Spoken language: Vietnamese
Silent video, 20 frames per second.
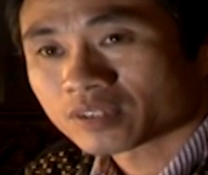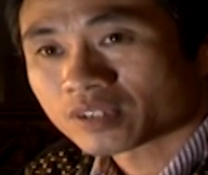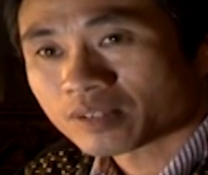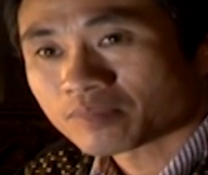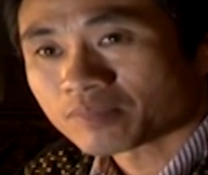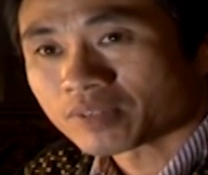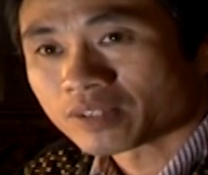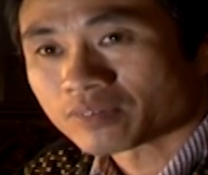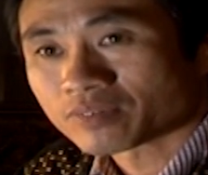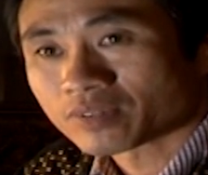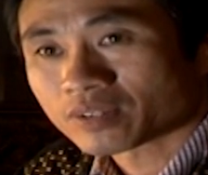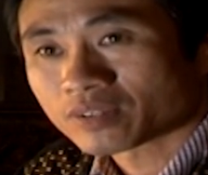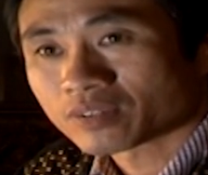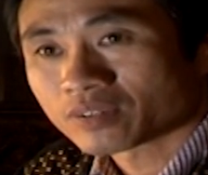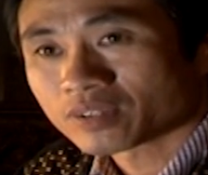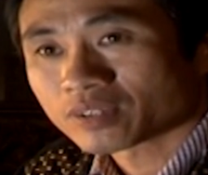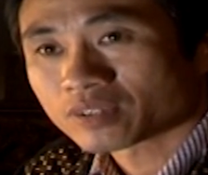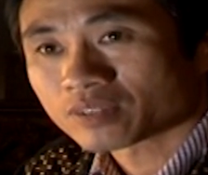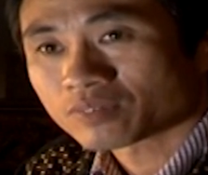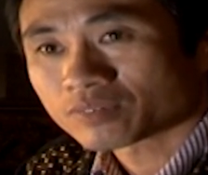dưới đáy bể phải
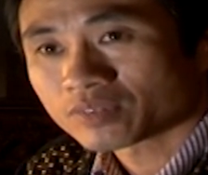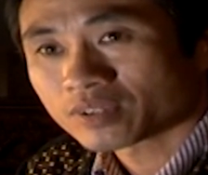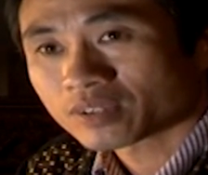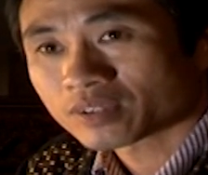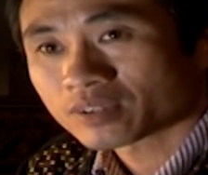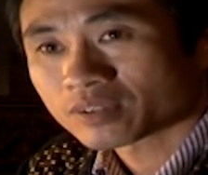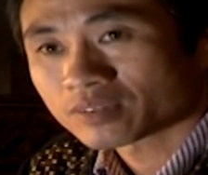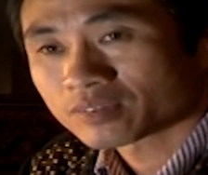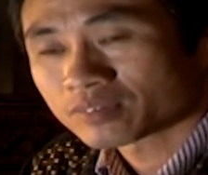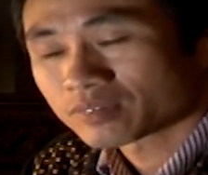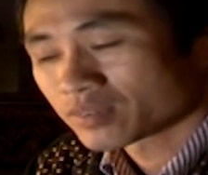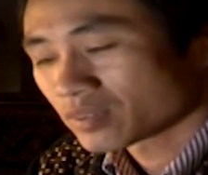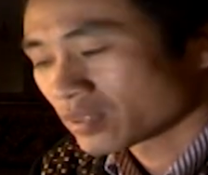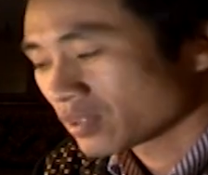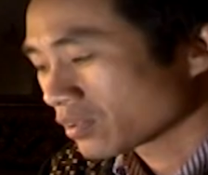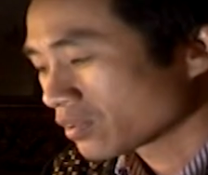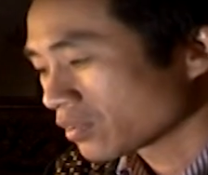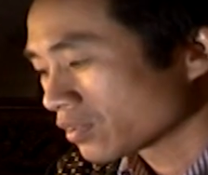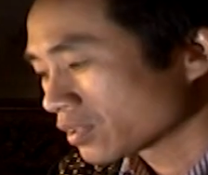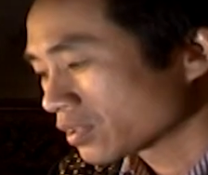có hệ thống nước.
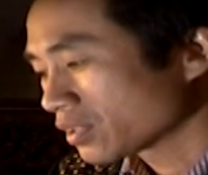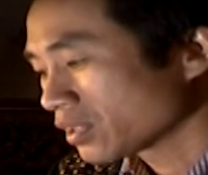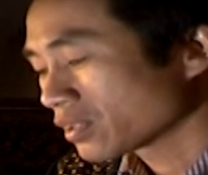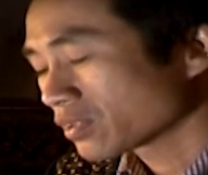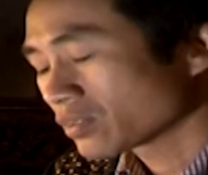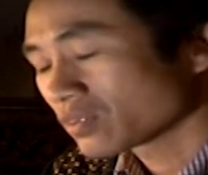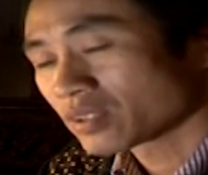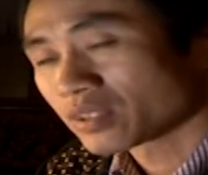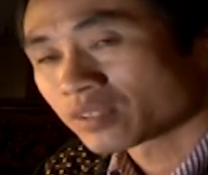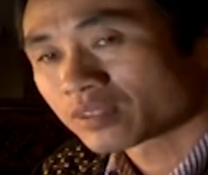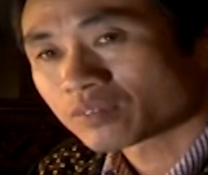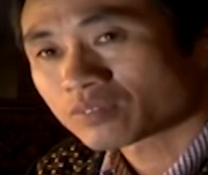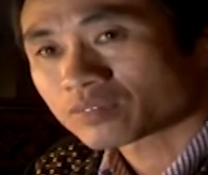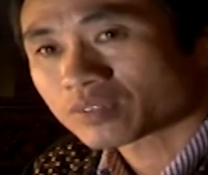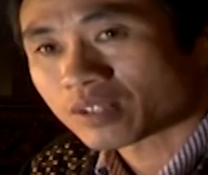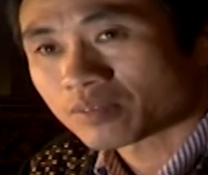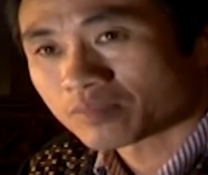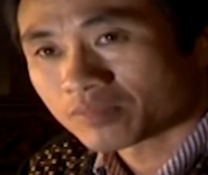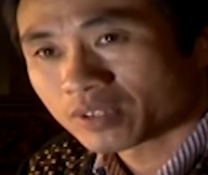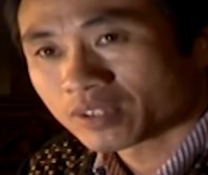Thế còn trên có hệ thống
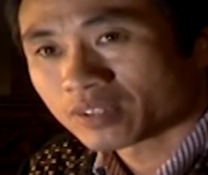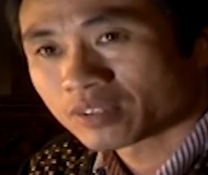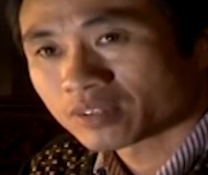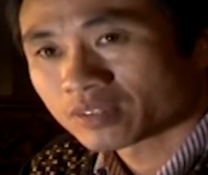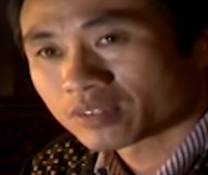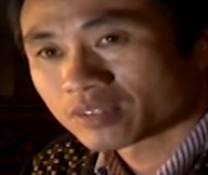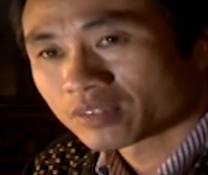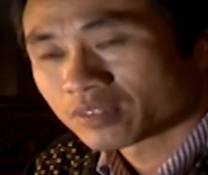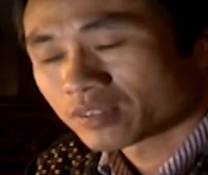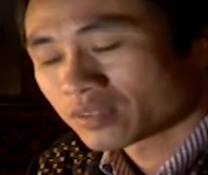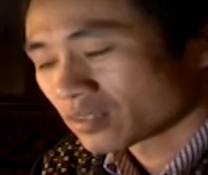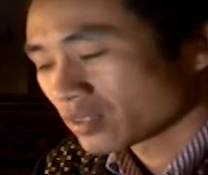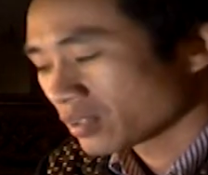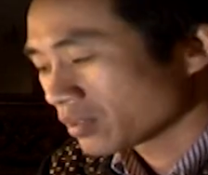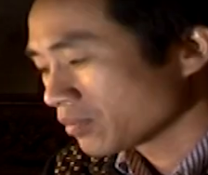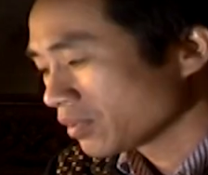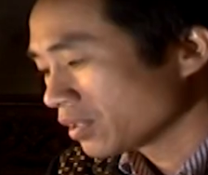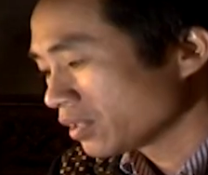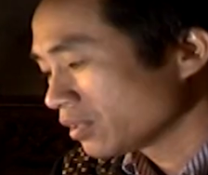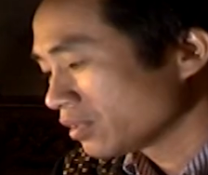tạo mưa,
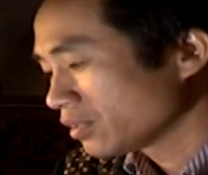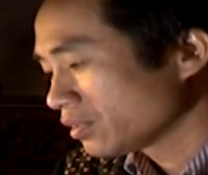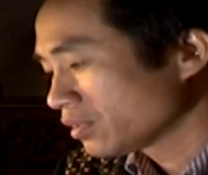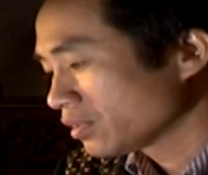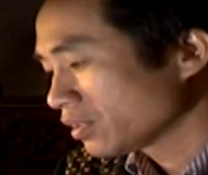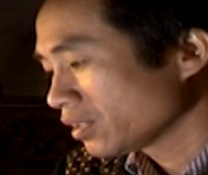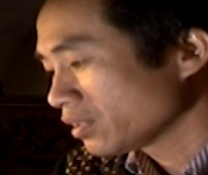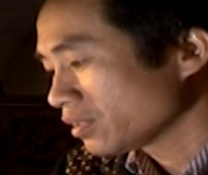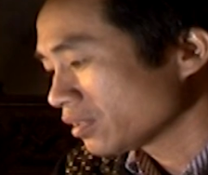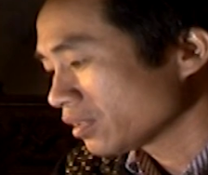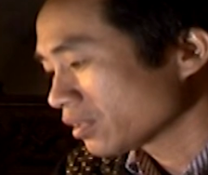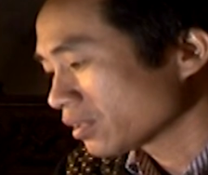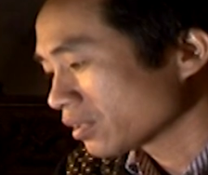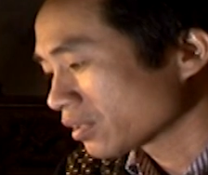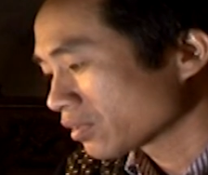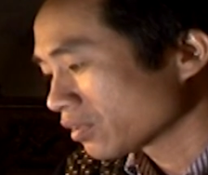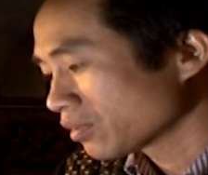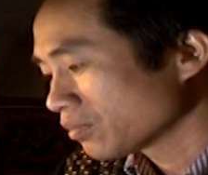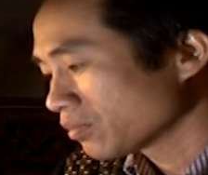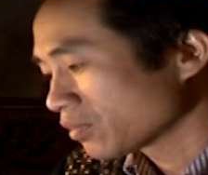thế bên dưới nữa
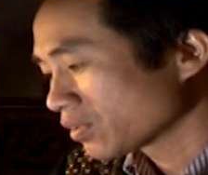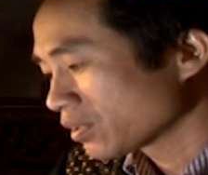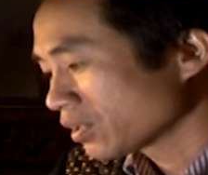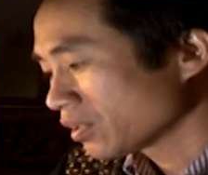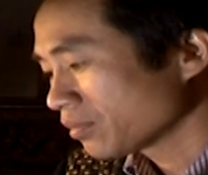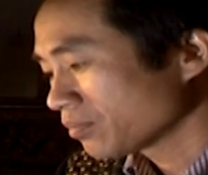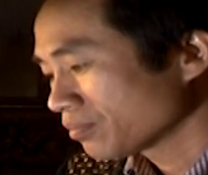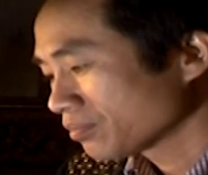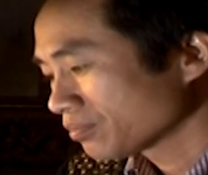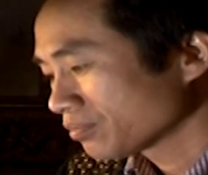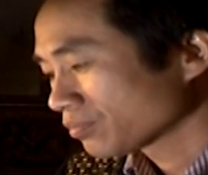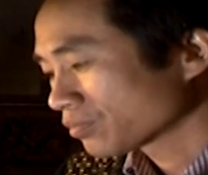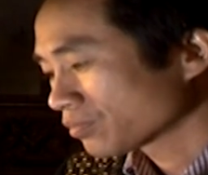thì có một lớp,